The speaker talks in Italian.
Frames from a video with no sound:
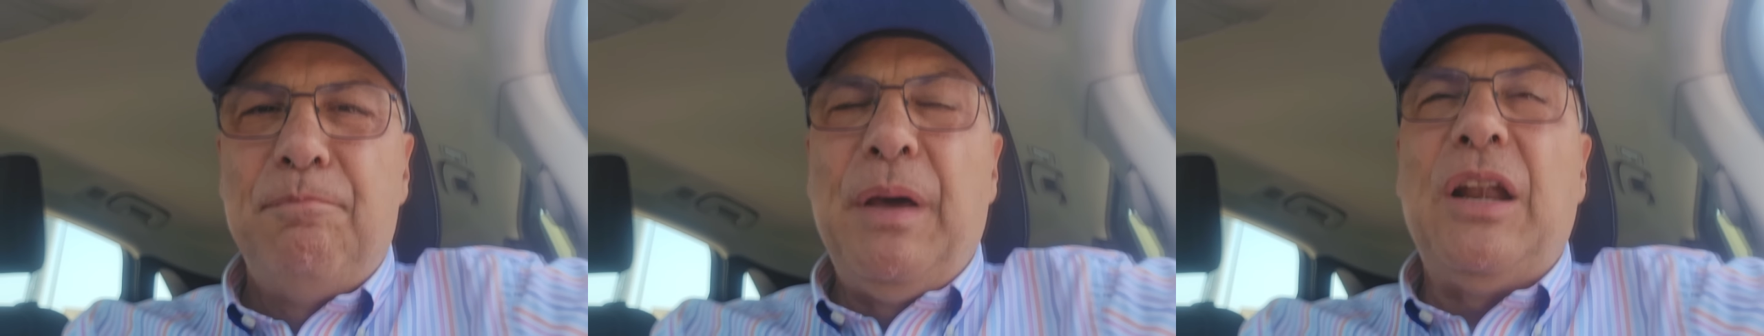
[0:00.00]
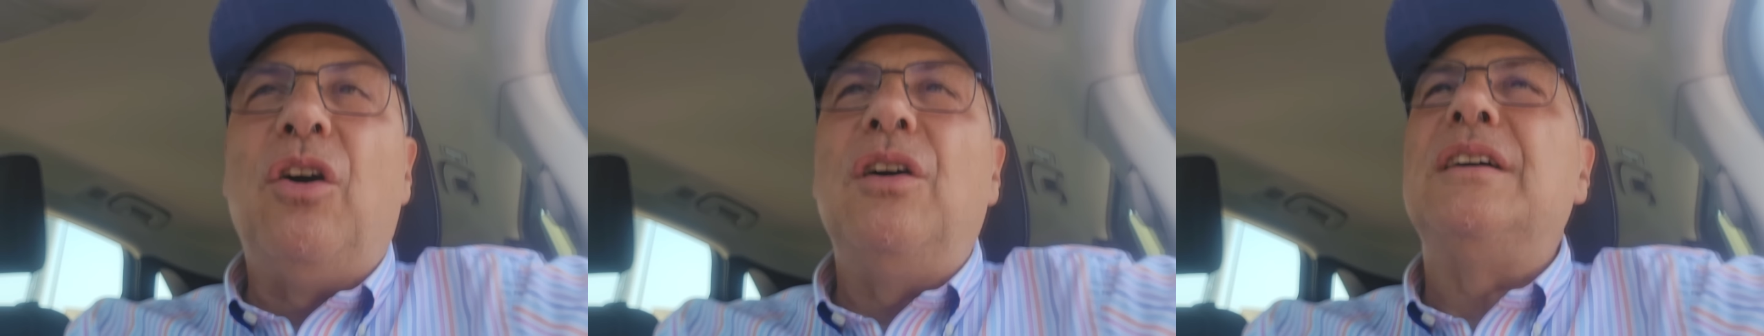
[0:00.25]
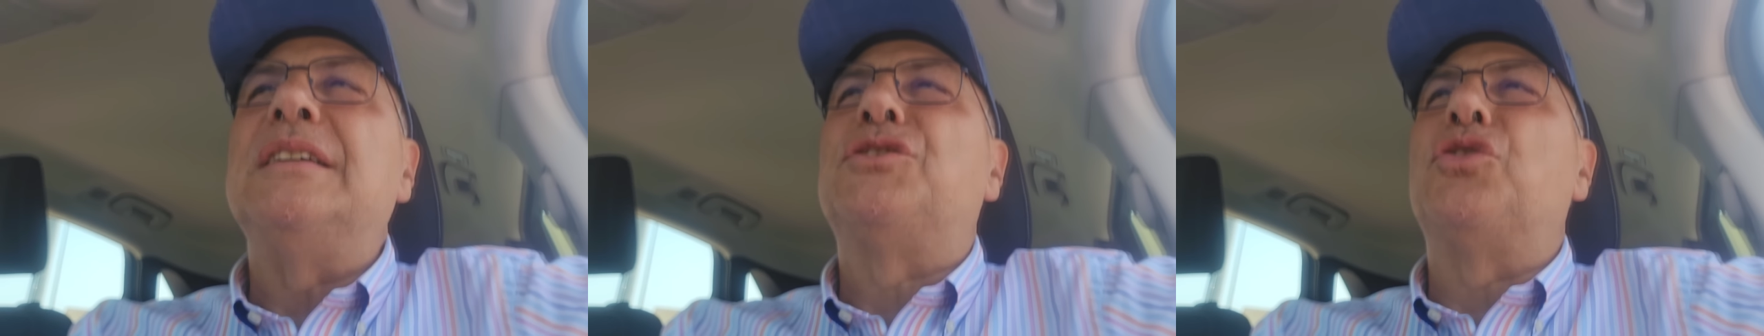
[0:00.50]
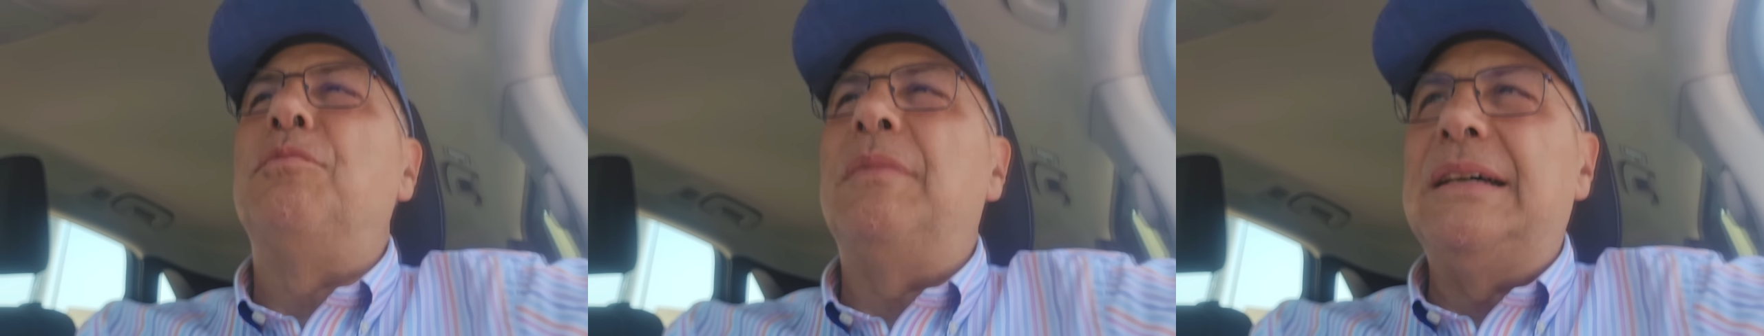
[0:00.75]
Però,
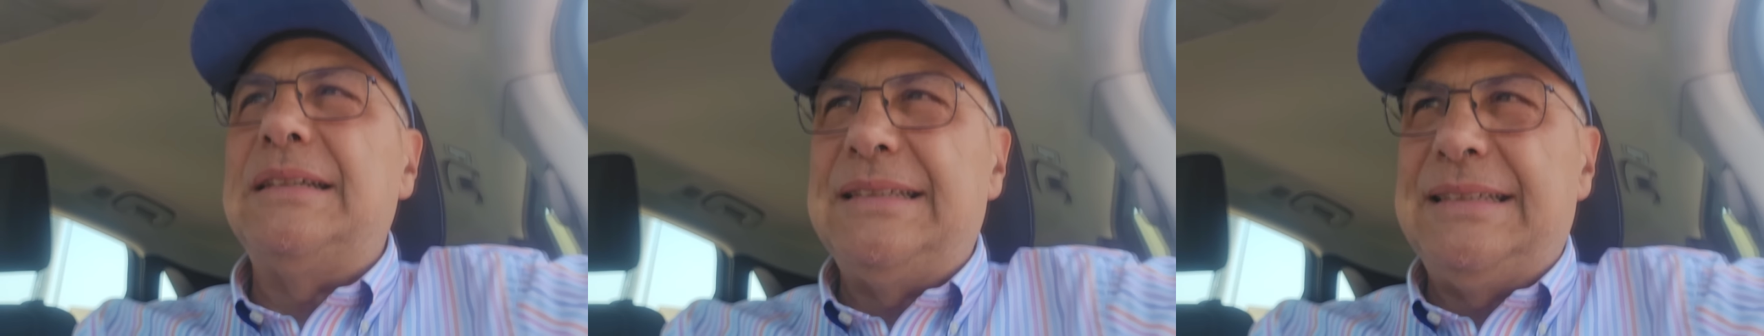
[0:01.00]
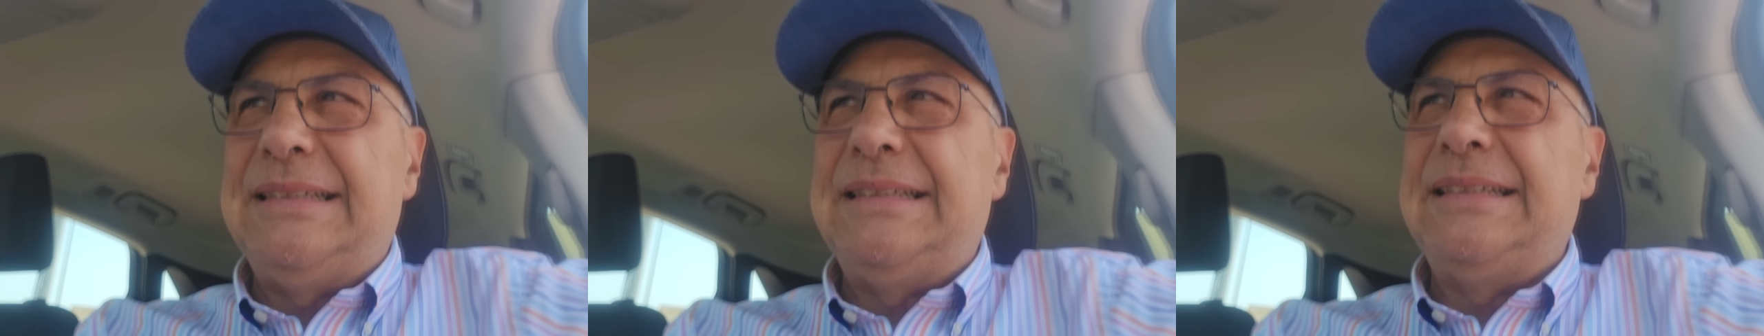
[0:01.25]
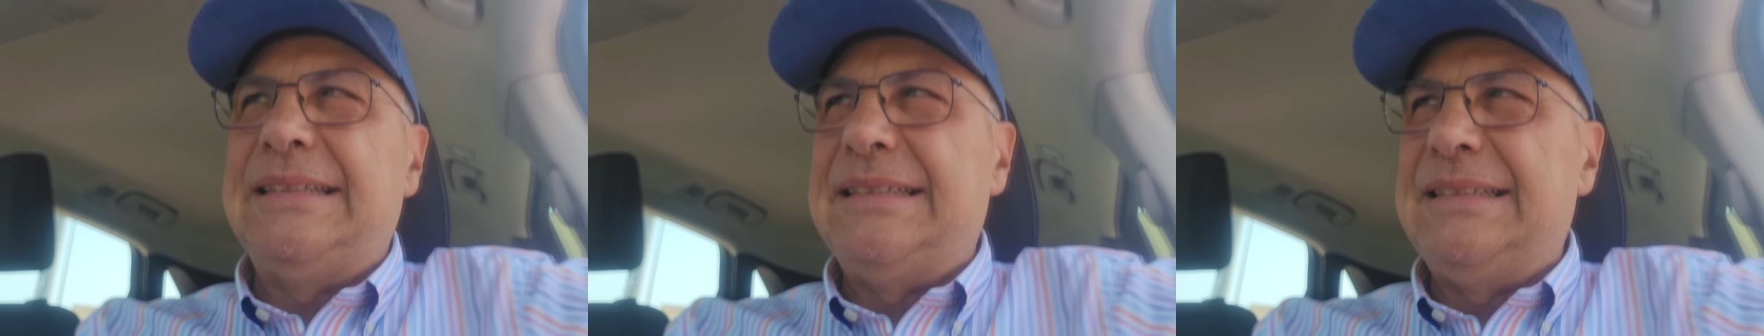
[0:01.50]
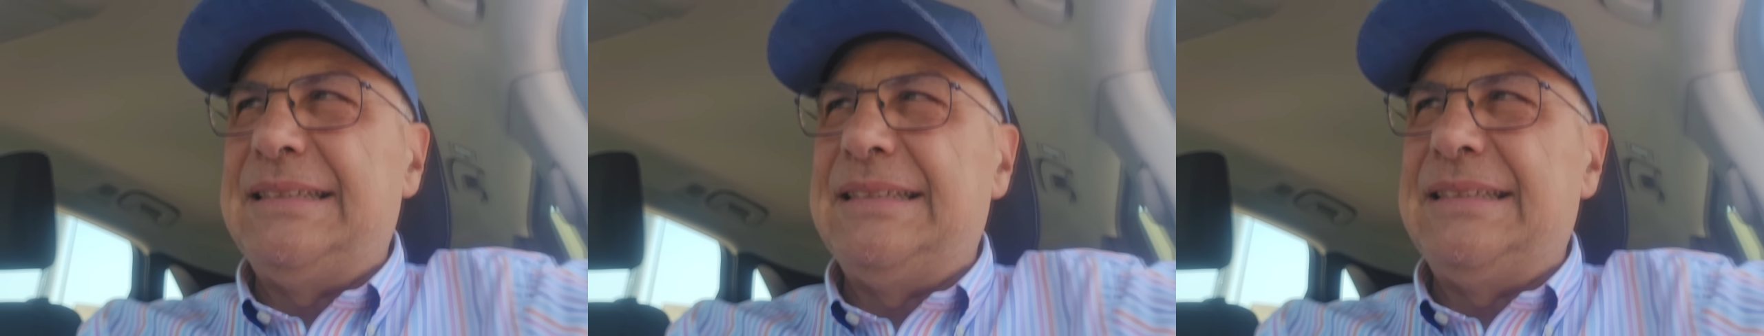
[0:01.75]
insomma,
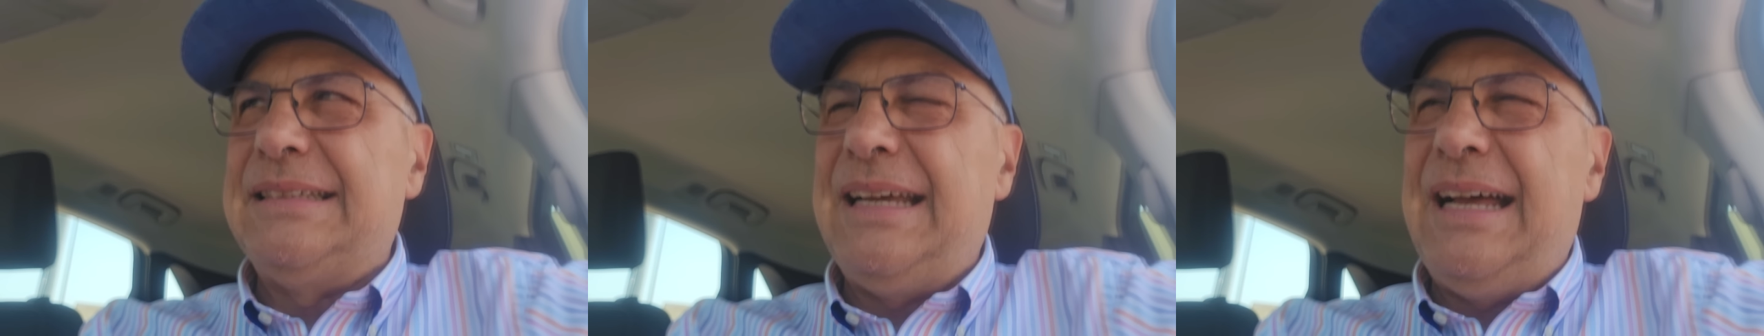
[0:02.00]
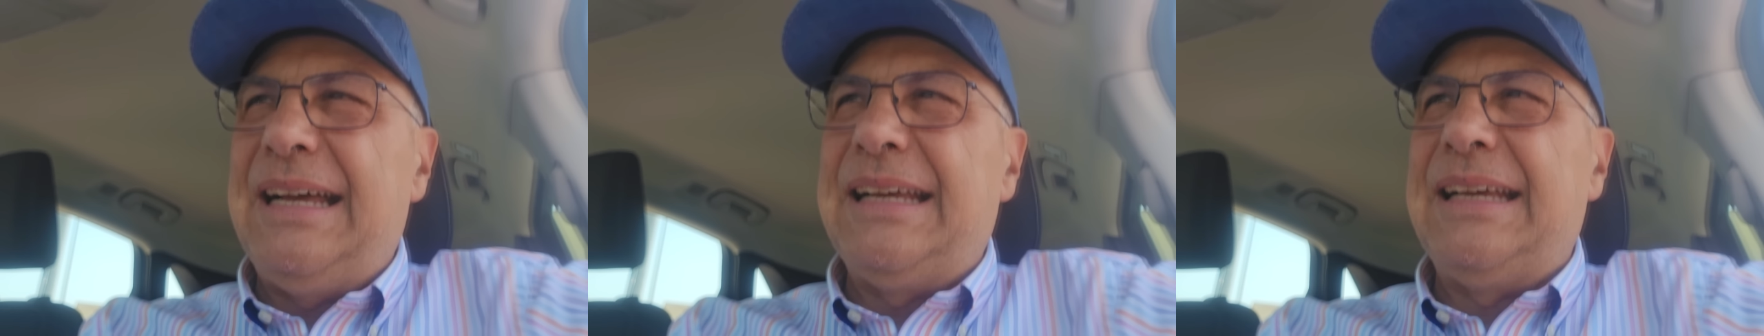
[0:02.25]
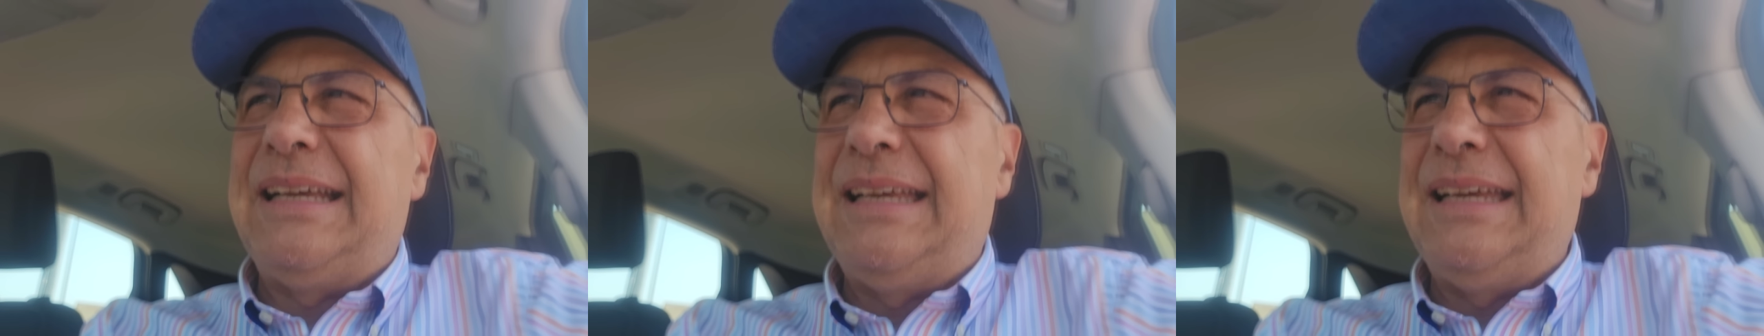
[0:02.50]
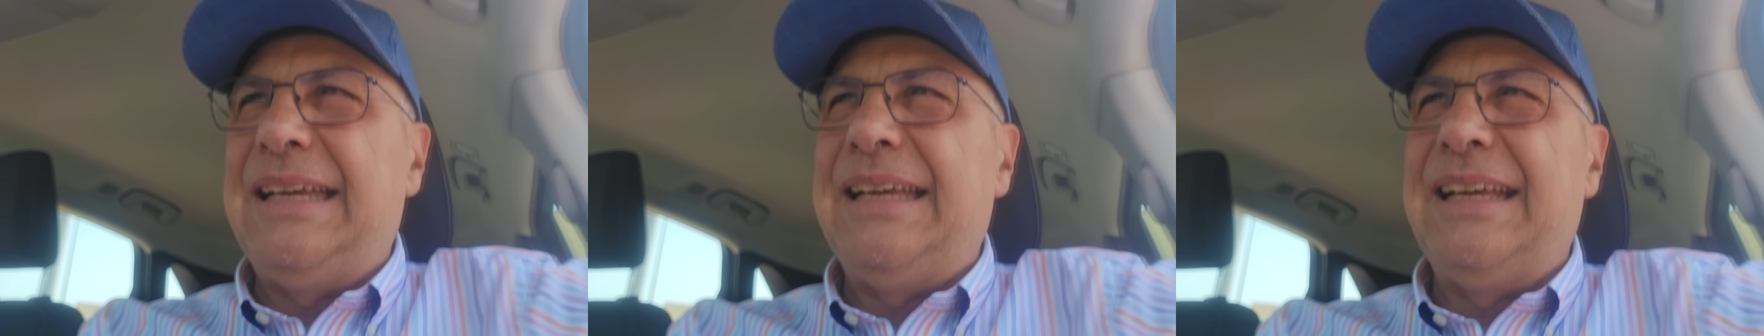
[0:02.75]
eh,
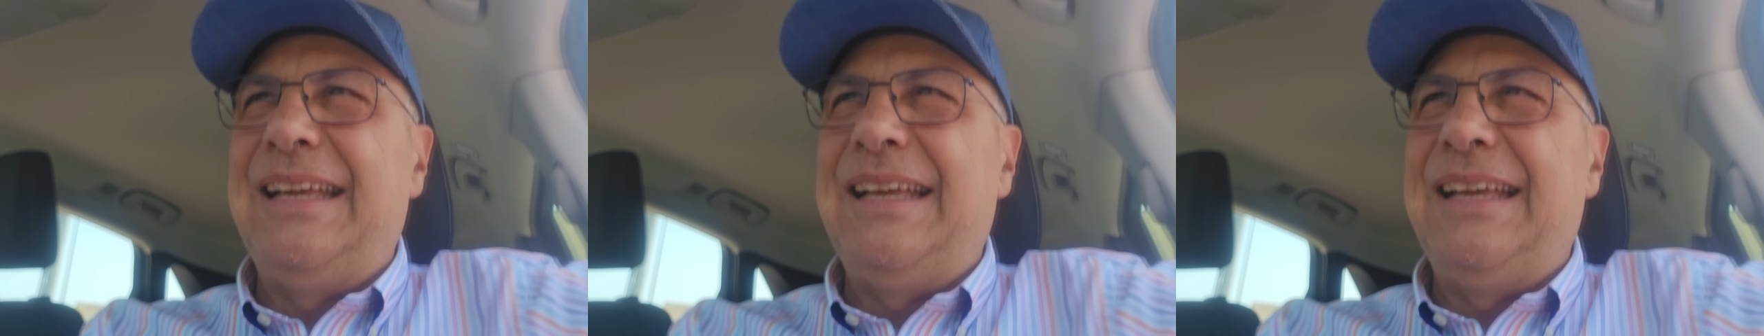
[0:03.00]
anche